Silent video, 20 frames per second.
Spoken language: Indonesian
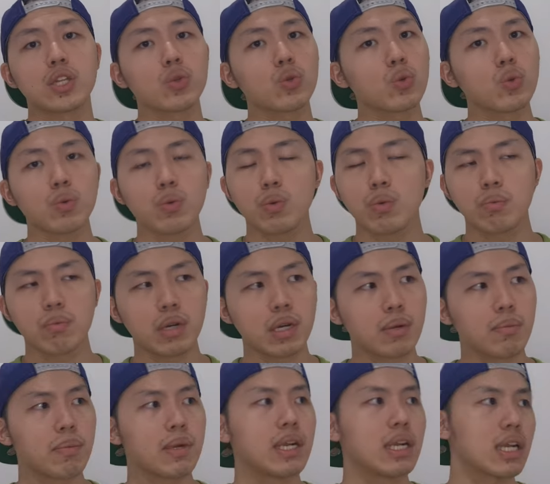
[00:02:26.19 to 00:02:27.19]
itu
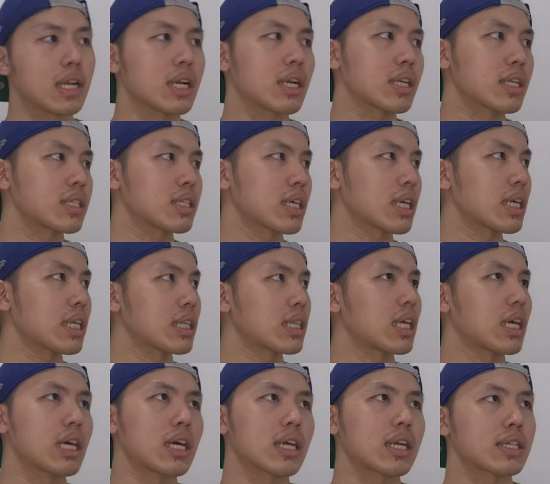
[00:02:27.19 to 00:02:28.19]
bener-bener
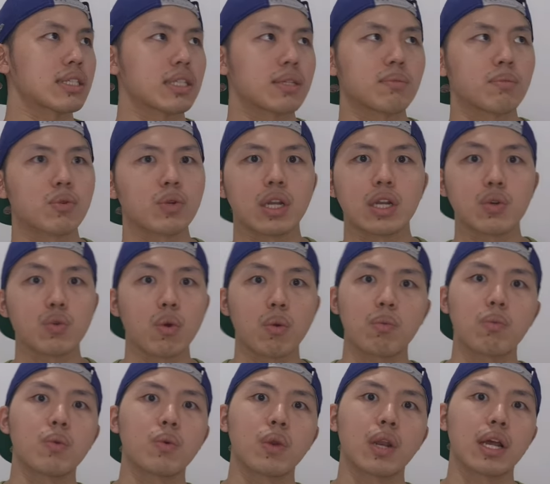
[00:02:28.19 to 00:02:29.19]
sekitar sebulan dua
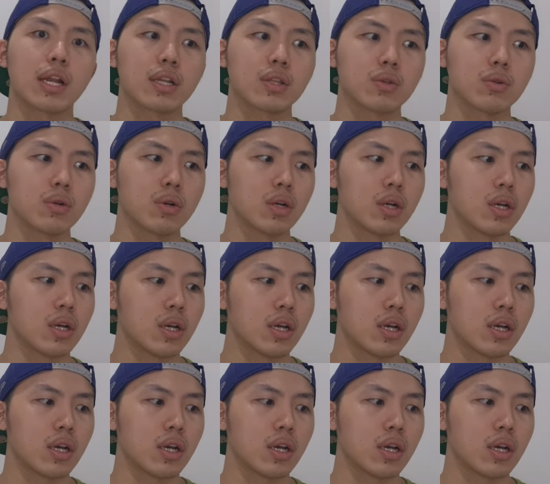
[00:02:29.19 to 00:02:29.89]
bulan itu